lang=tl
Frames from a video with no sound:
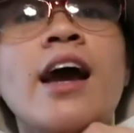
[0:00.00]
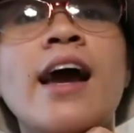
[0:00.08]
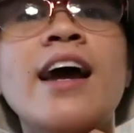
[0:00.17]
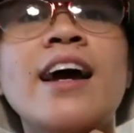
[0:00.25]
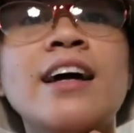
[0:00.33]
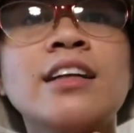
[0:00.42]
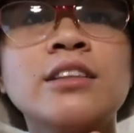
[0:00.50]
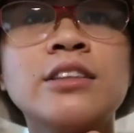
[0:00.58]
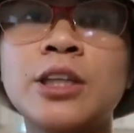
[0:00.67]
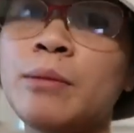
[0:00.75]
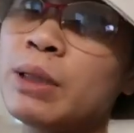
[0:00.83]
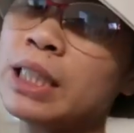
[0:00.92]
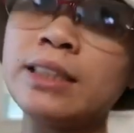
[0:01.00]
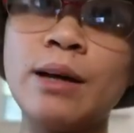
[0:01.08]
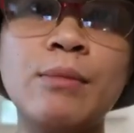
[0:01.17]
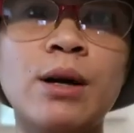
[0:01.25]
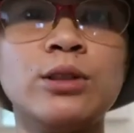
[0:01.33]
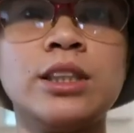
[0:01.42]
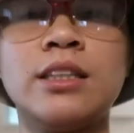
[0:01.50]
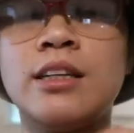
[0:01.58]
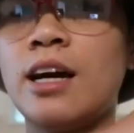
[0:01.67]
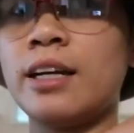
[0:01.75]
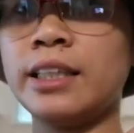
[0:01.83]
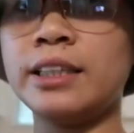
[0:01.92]
And syempre, kasama ako si
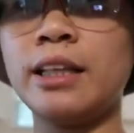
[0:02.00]
Haring